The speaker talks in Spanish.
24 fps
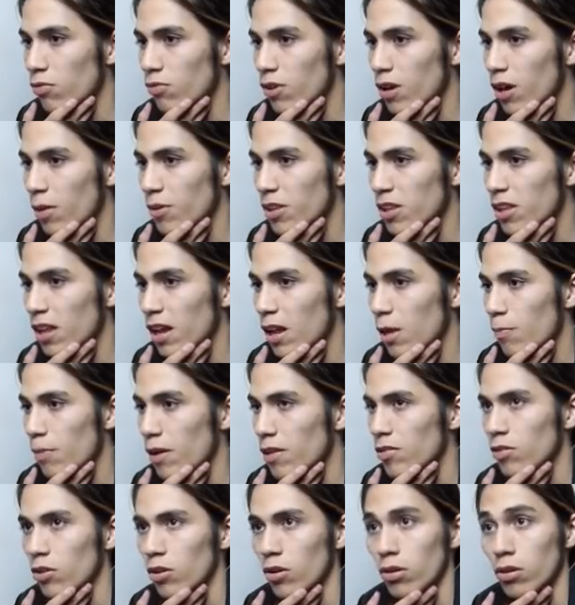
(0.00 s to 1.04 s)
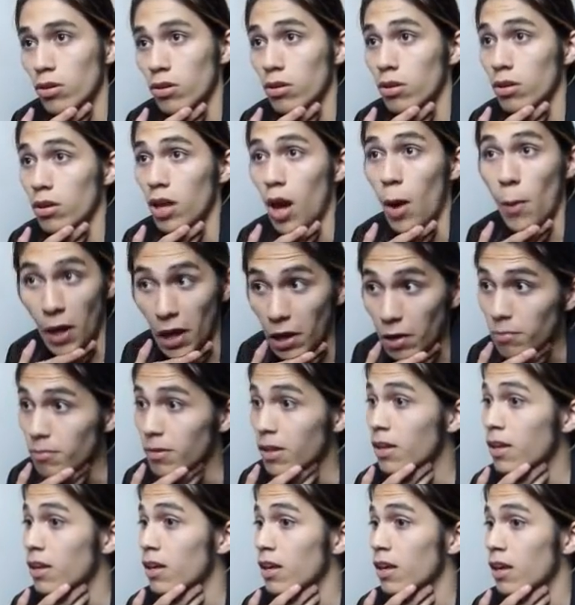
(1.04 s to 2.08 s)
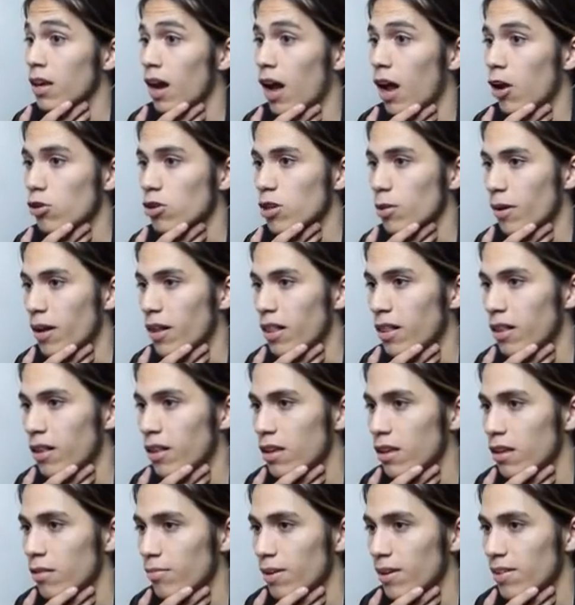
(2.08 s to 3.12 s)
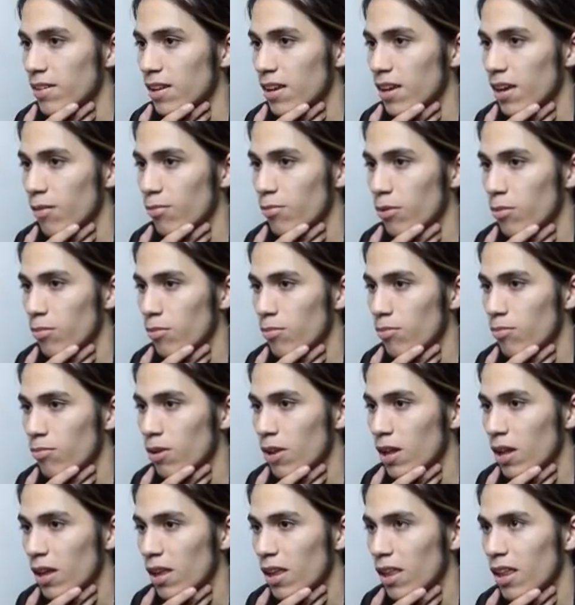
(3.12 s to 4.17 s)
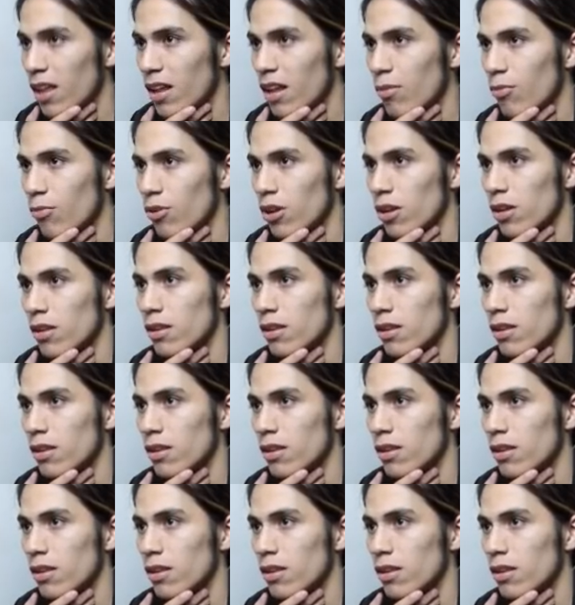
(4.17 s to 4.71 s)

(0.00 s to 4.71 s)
mirando fijamente al espacio. Eh, ¿Hablar? ¿Algo está mal? Parece que mi mirada le